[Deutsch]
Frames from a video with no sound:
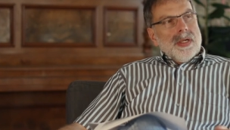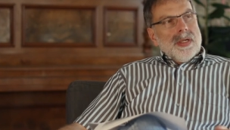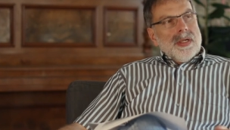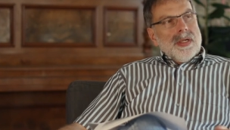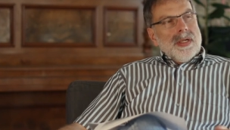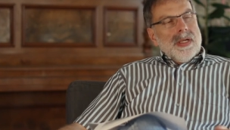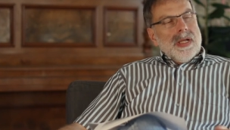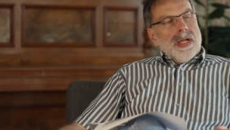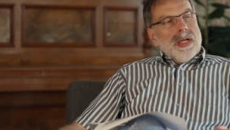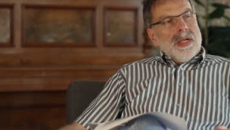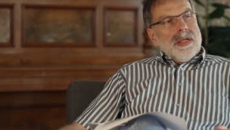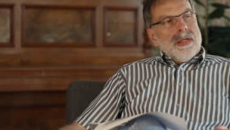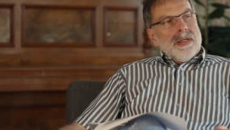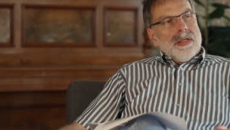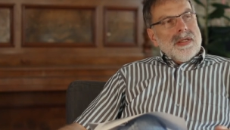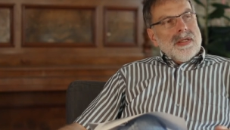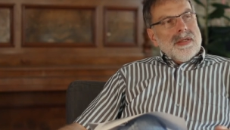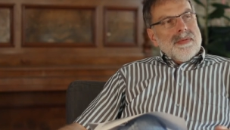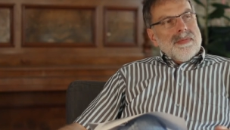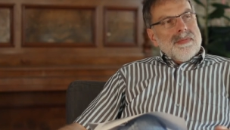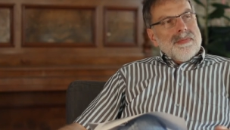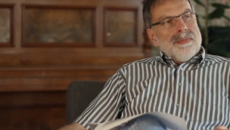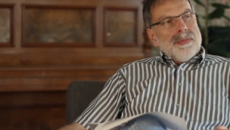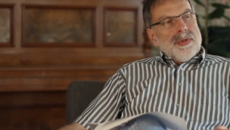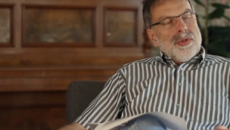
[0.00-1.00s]
dann
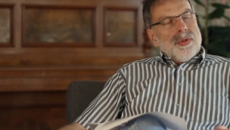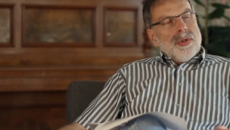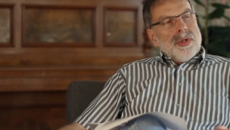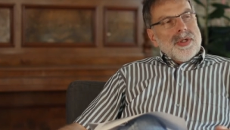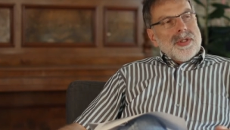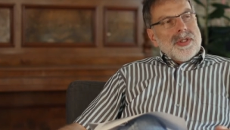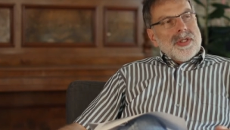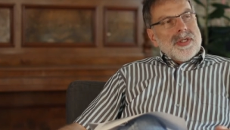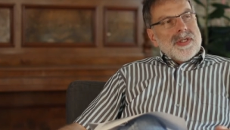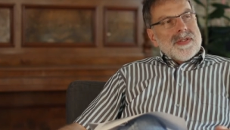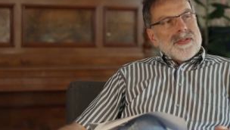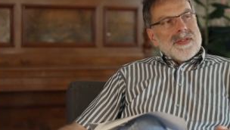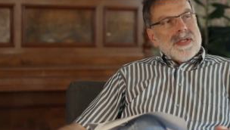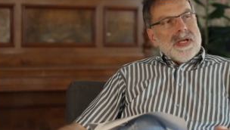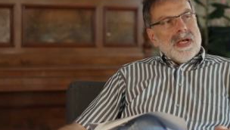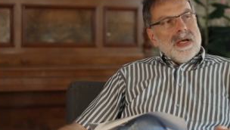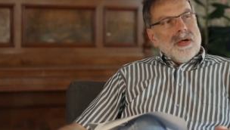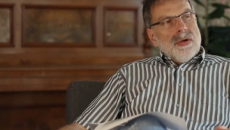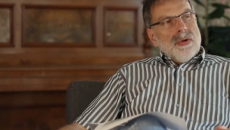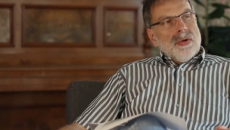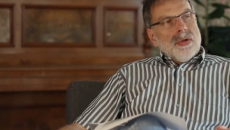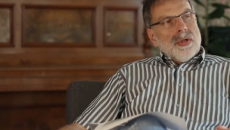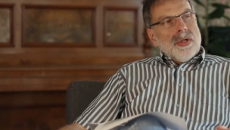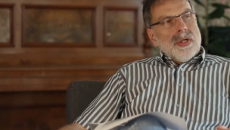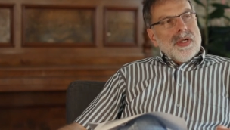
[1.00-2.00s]
bedeutet es
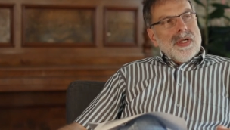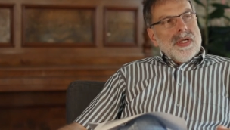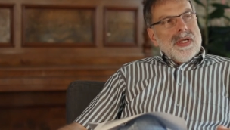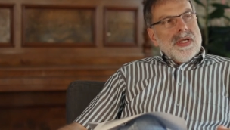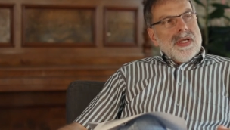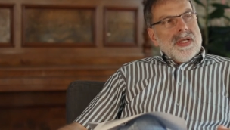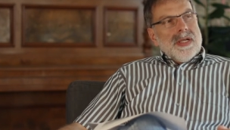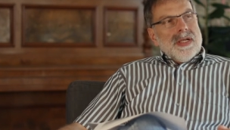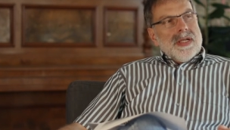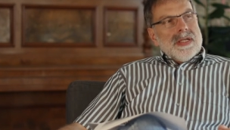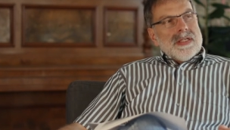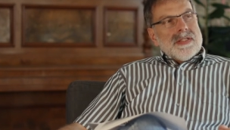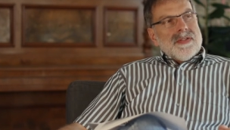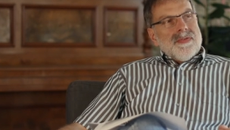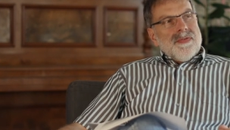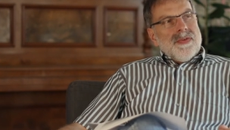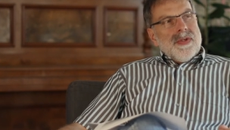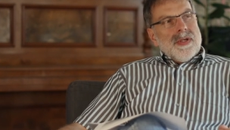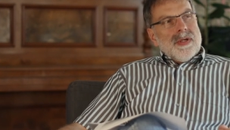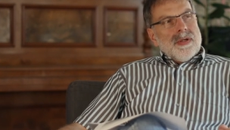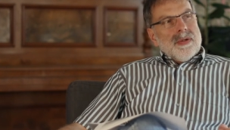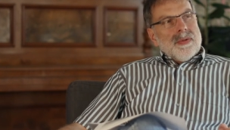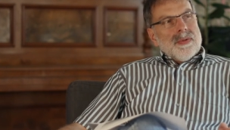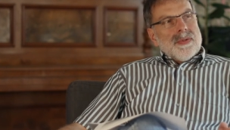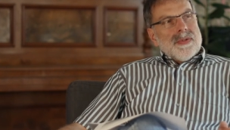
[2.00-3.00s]
auch, dass
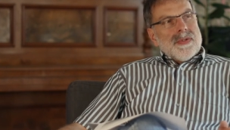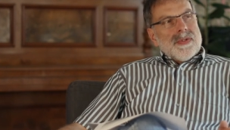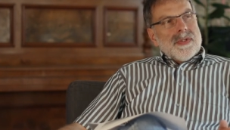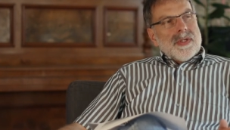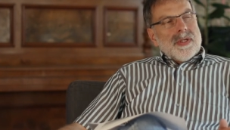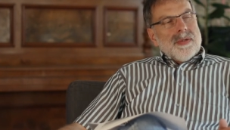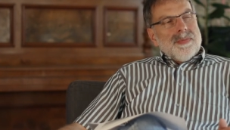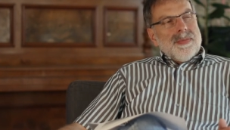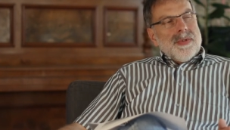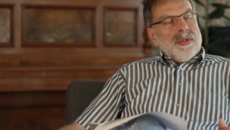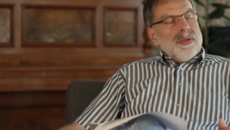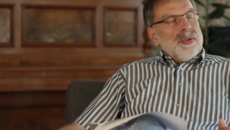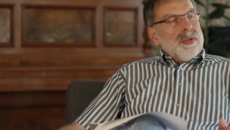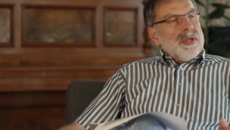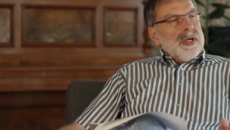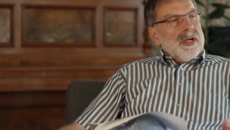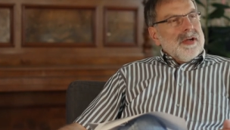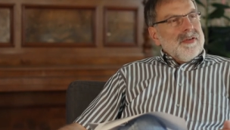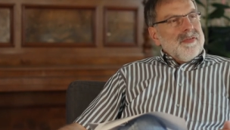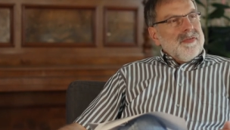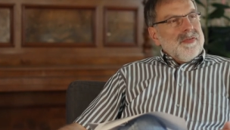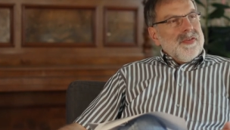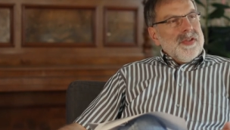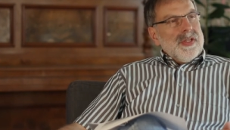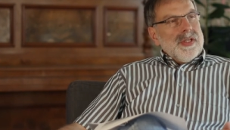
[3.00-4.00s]
wir unsere
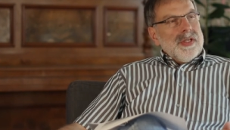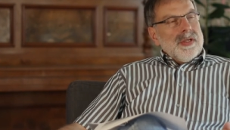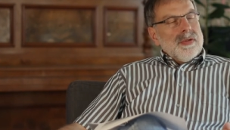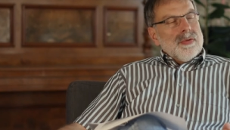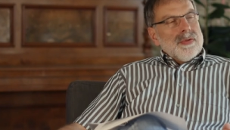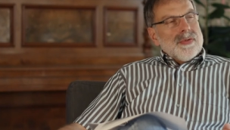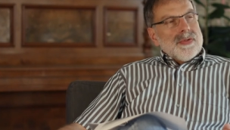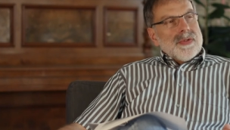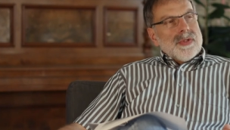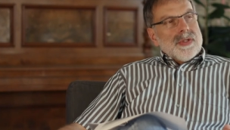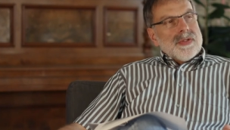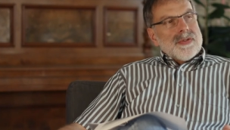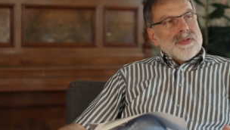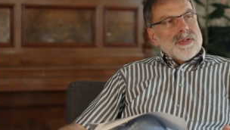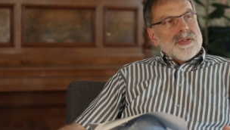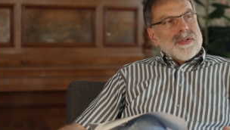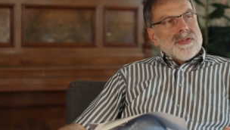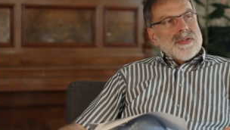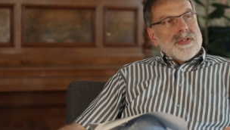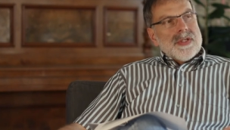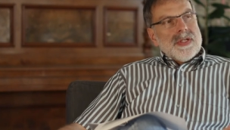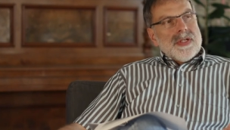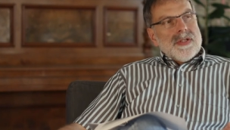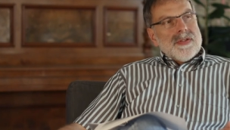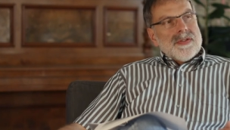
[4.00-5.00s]
Biografie, unsere
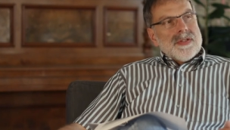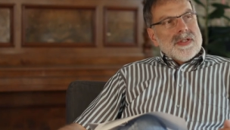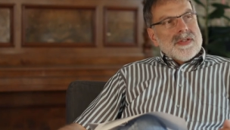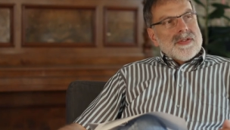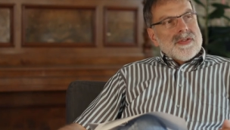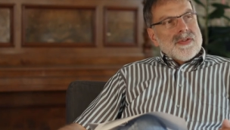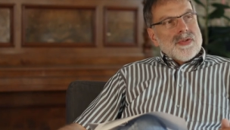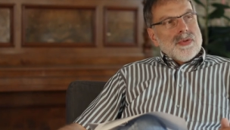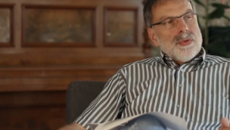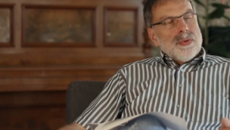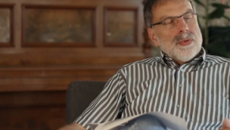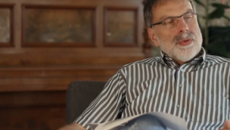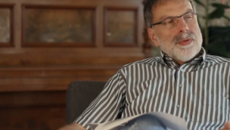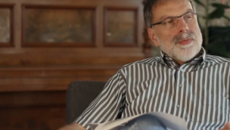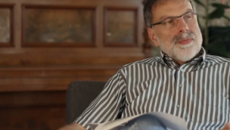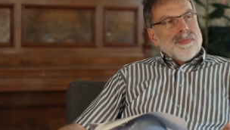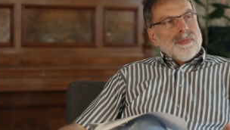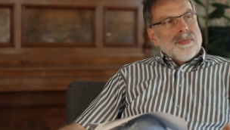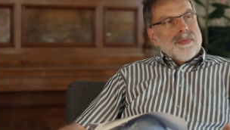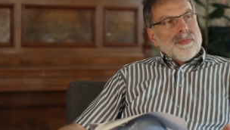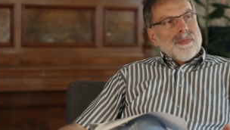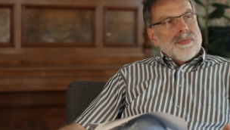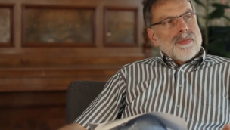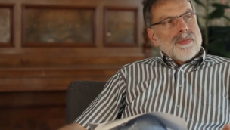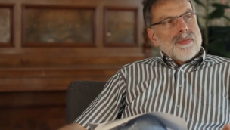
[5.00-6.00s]
Sozialisation,
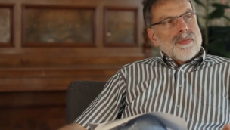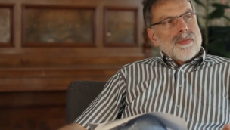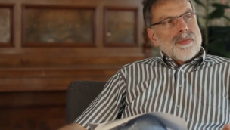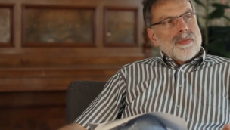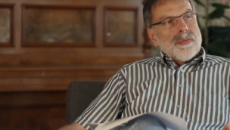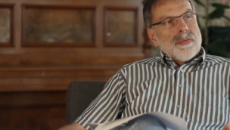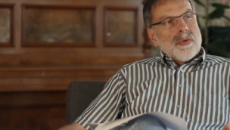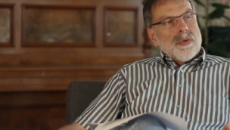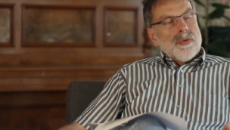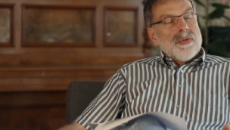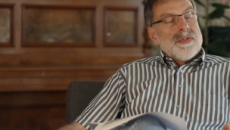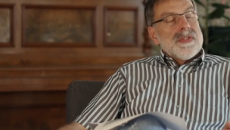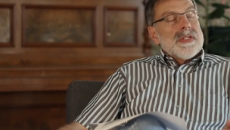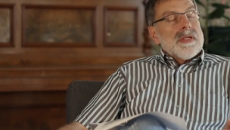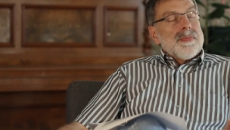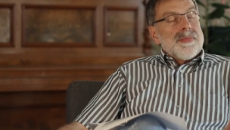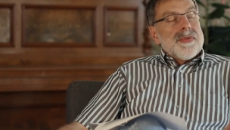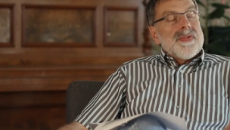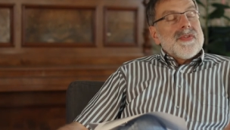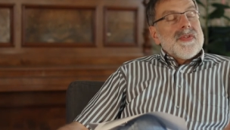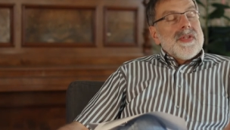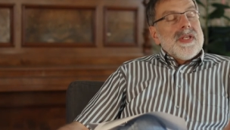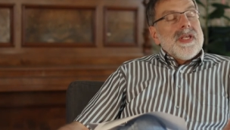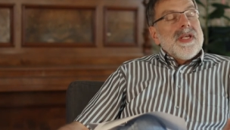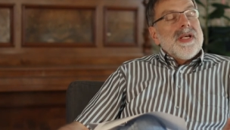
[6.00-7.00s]
unser
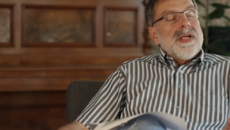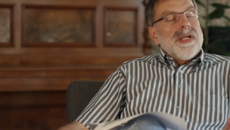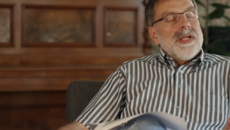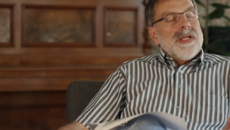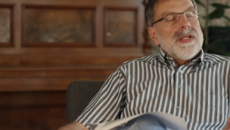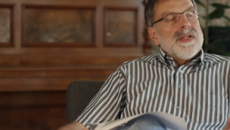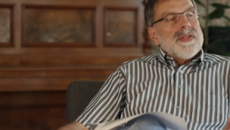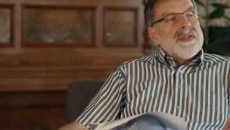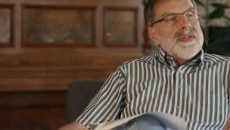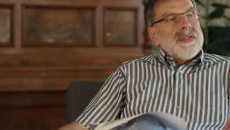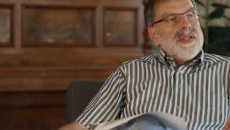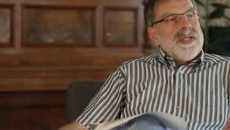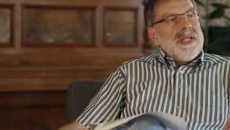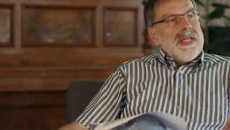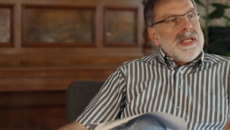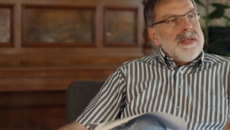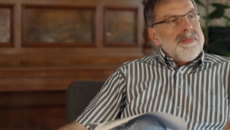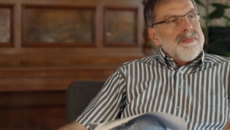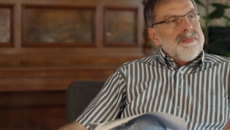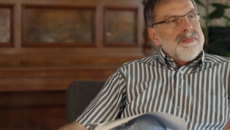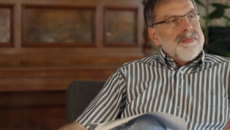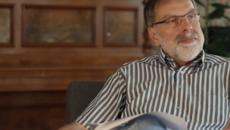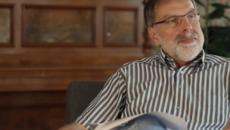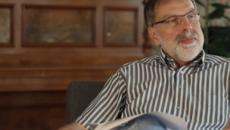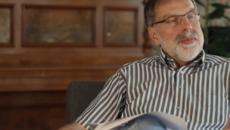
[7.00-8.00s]
bisheriges
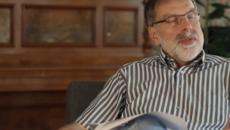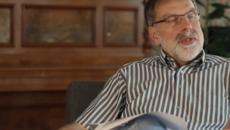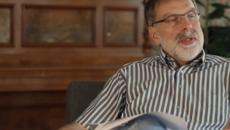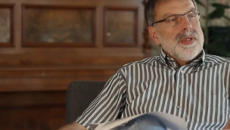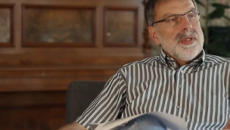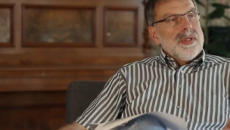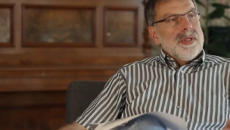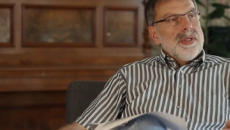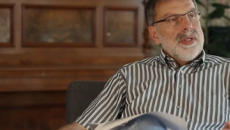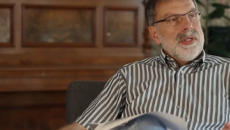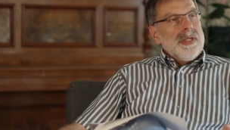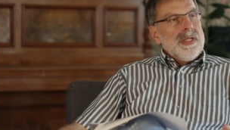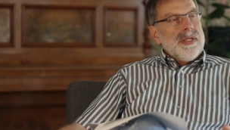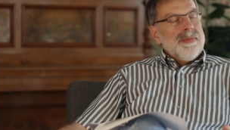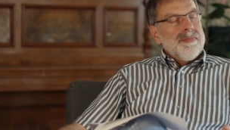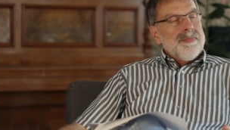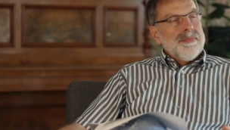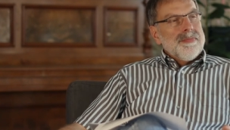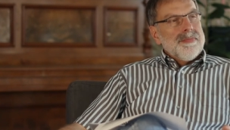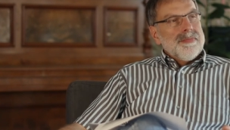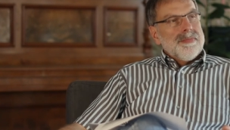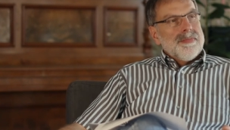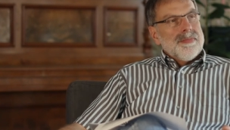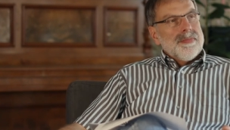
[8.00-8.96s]
Leben lieben